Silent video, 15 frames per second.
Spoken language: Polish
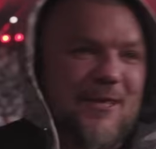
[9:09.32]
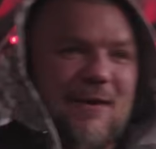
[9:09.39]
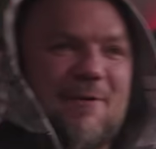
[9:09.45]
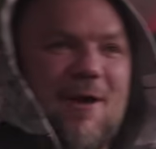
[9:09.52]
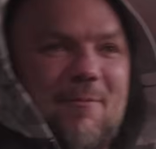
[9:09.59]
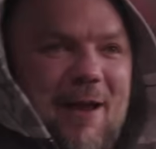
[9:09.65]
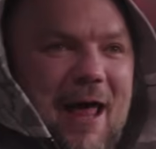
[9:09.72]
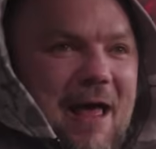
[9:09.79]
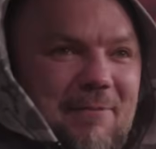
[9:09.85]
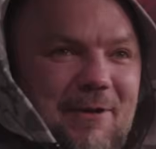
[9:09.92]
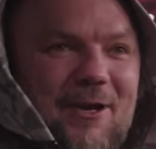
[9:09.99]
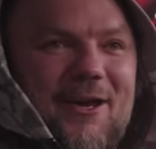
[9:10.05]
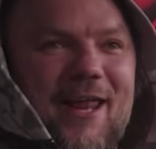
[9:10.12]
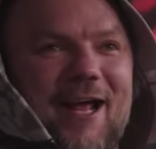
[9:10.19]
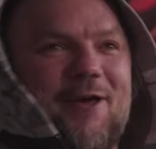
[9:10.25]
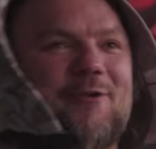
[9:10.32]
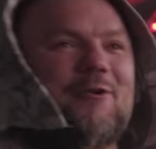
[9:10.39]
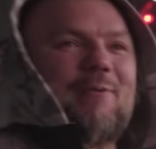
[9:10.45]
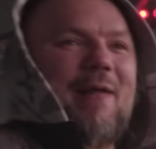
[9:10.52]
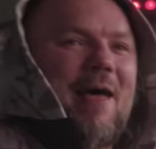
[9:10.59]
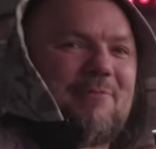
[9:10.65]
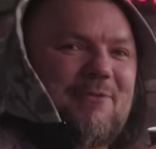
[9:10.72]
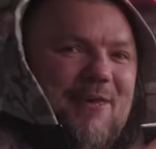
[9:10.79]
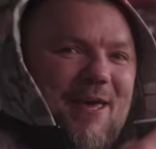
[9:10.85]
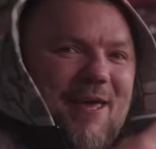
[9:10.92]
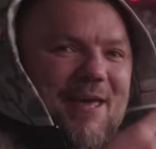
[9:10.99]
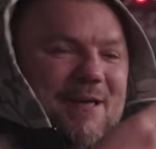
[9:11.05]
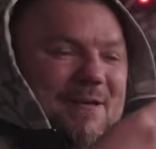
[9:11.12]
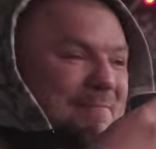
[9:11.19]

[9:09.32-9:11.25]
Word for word: Siebie oblałem i kolegę już oblałem się.